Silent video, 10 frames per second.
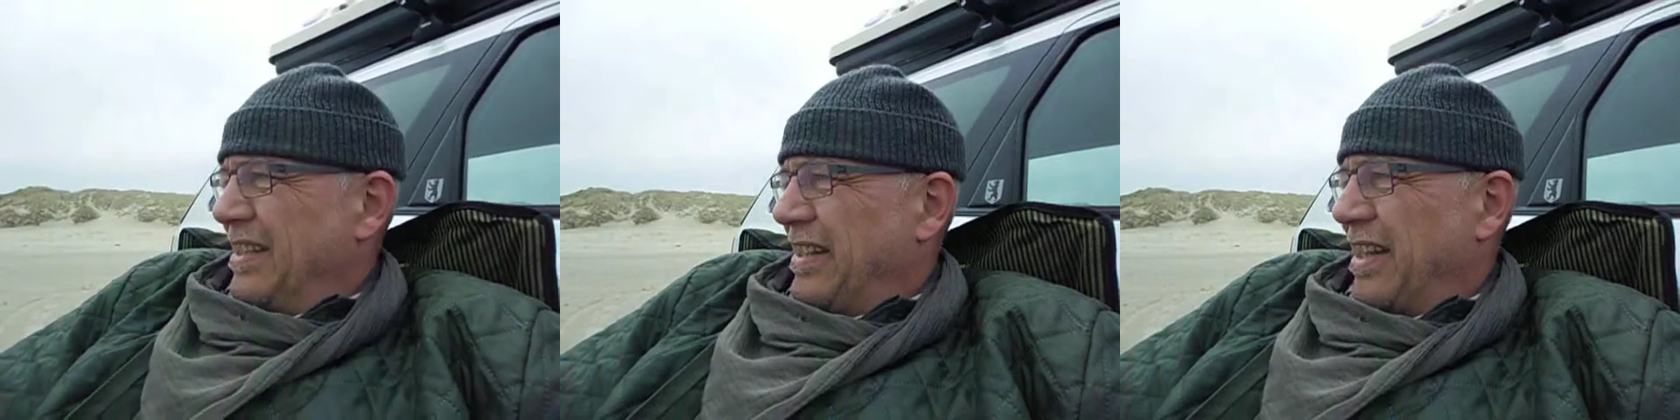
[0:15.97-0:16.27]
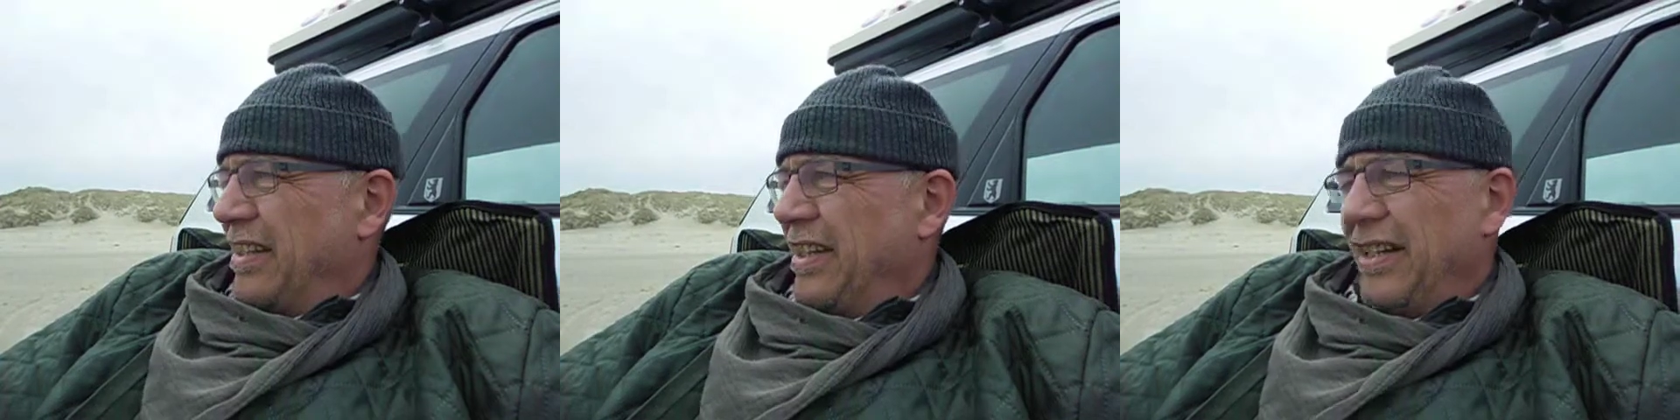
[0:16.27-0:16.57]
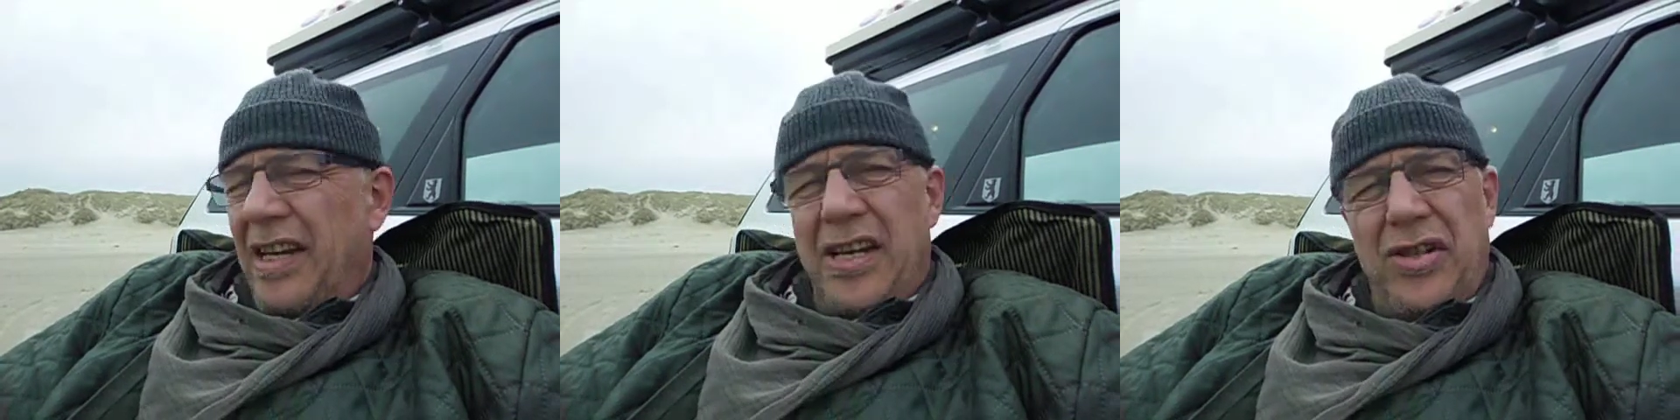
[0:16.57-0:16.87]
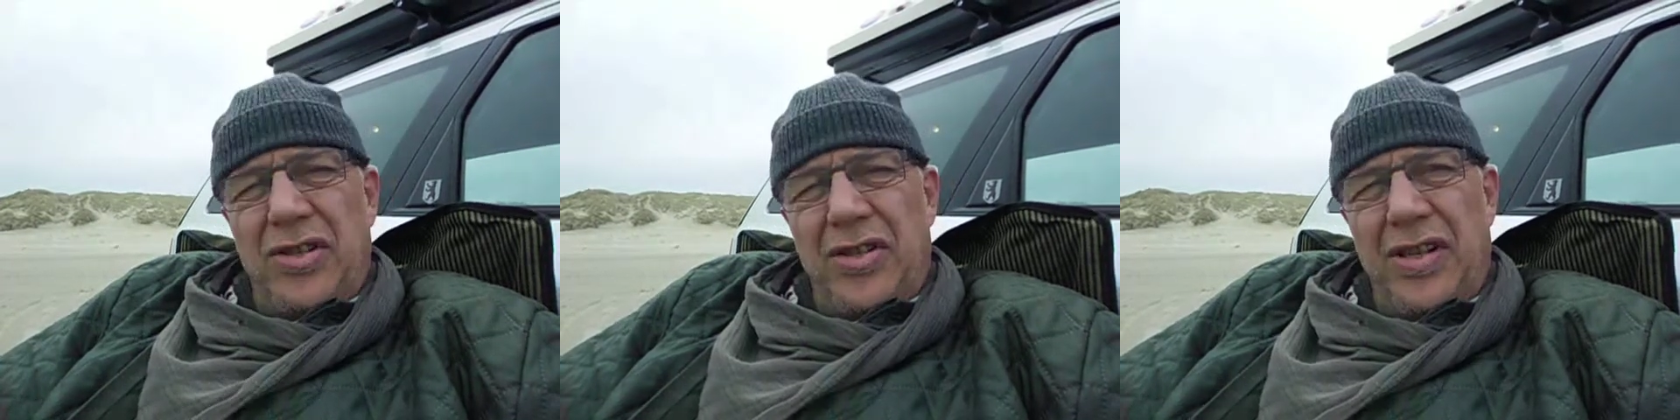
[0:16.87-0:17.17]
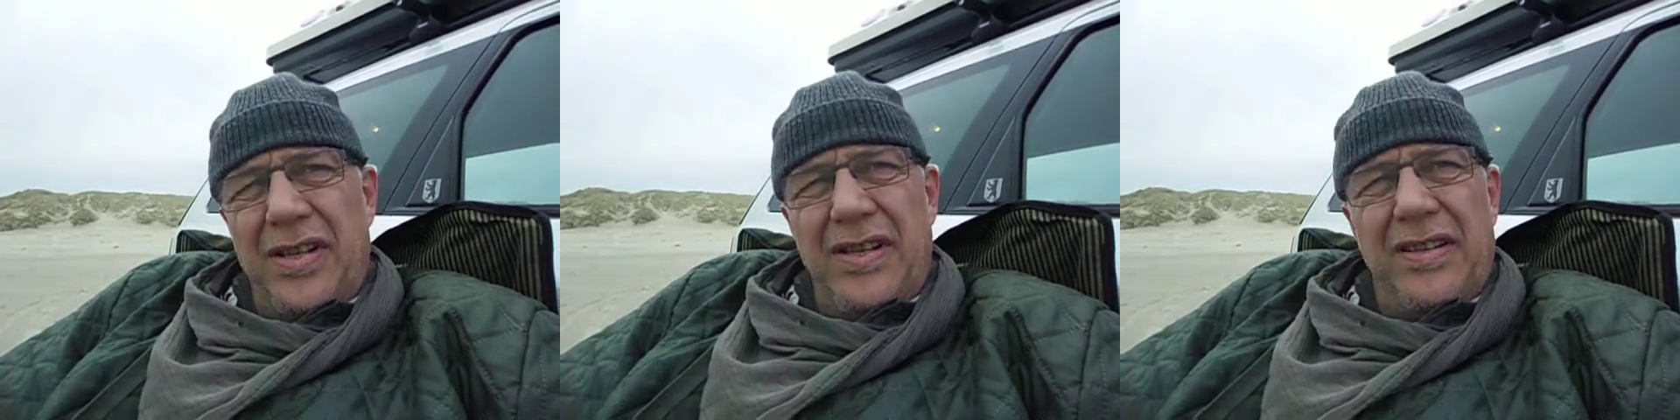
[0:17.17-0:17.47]
recht regnerisch.
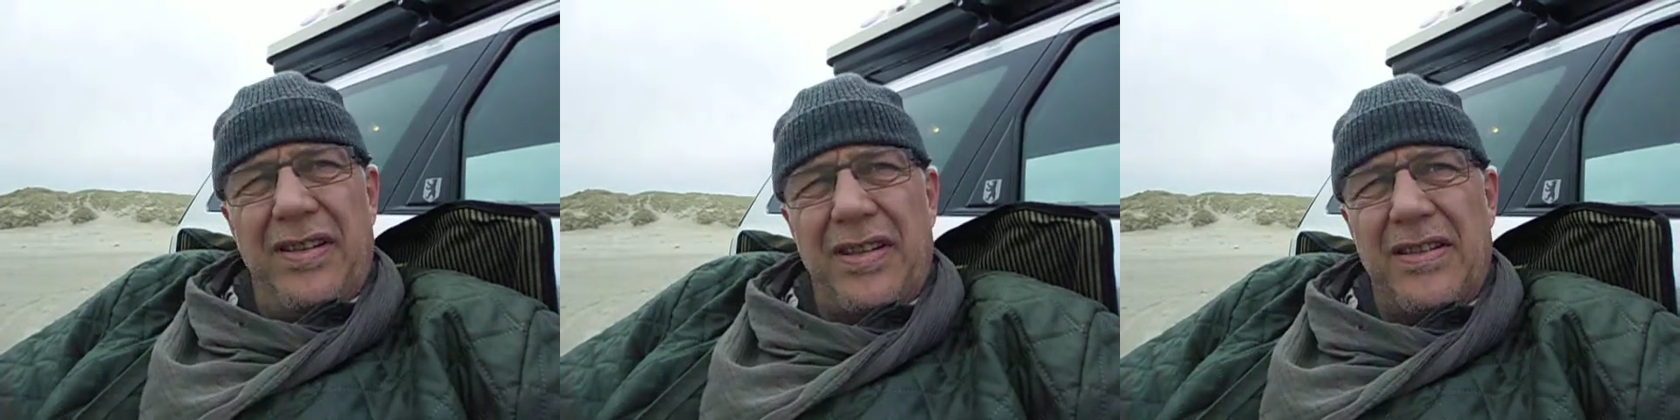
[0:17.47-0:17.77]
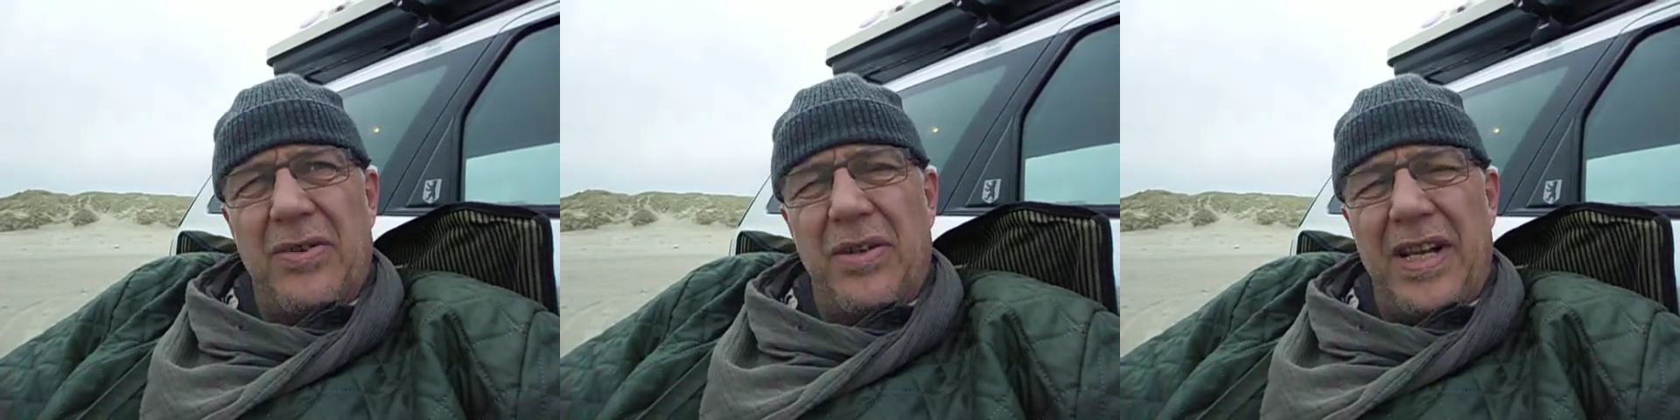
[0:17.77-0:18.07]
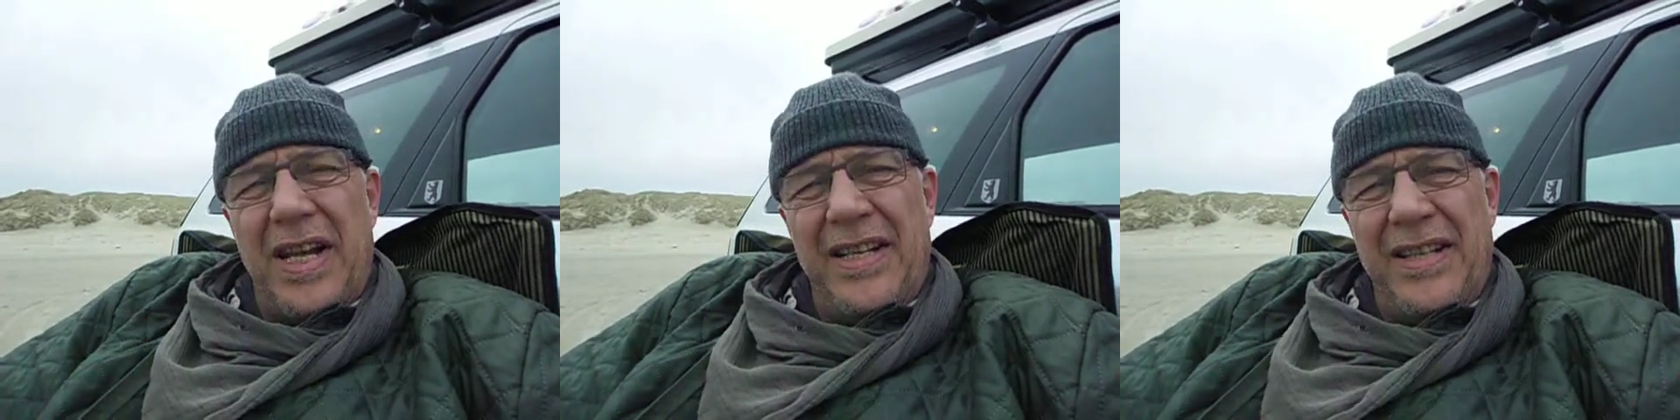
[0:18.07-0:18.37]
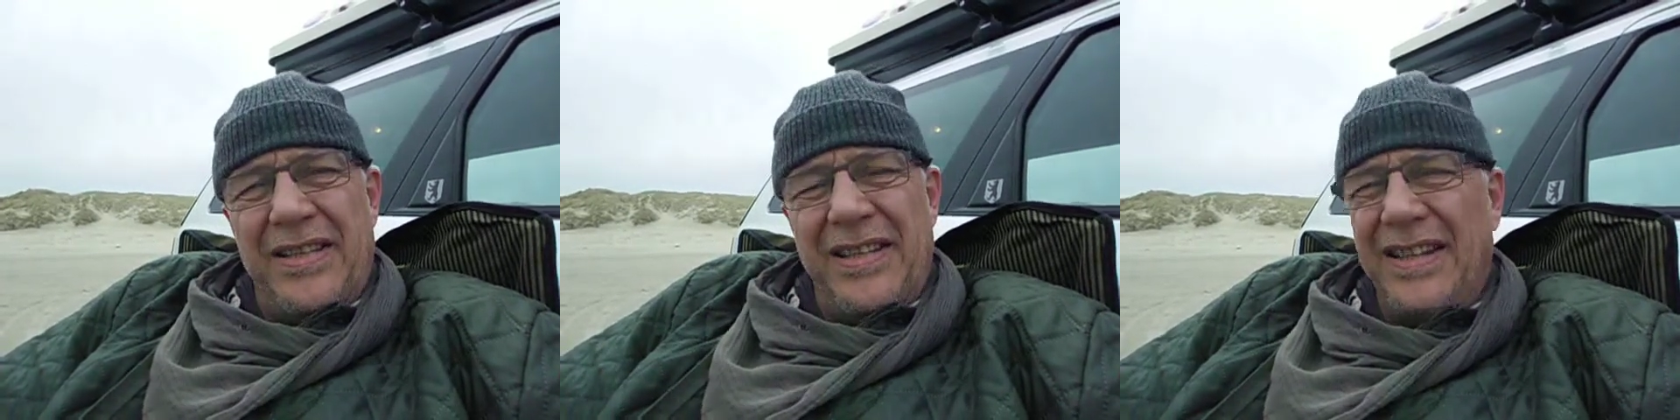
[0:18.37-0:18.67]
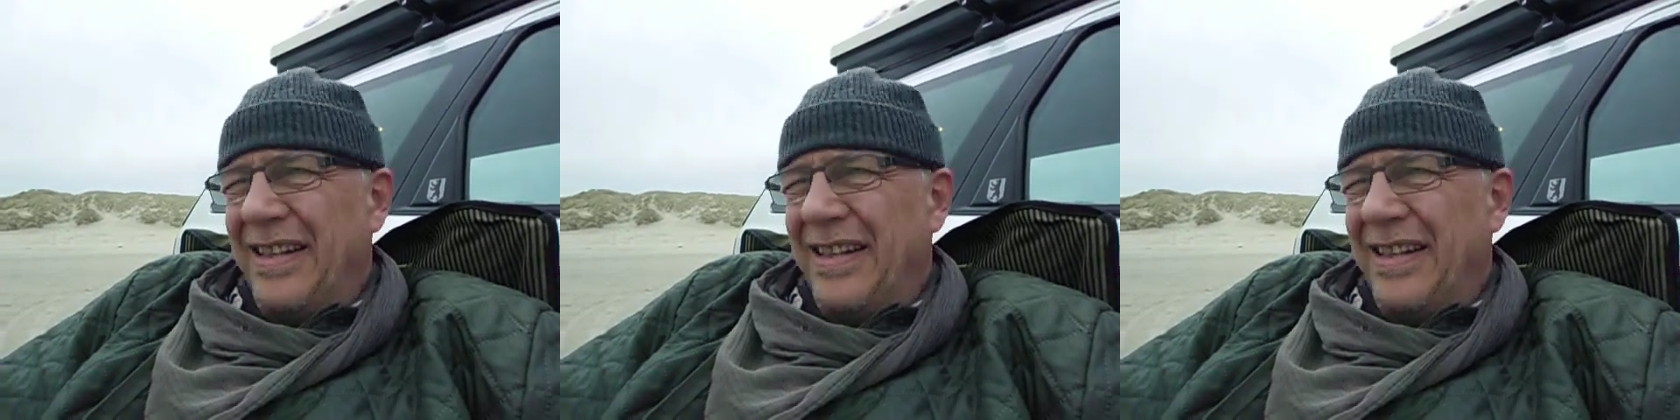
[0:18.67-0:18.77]
Das ist heute anders.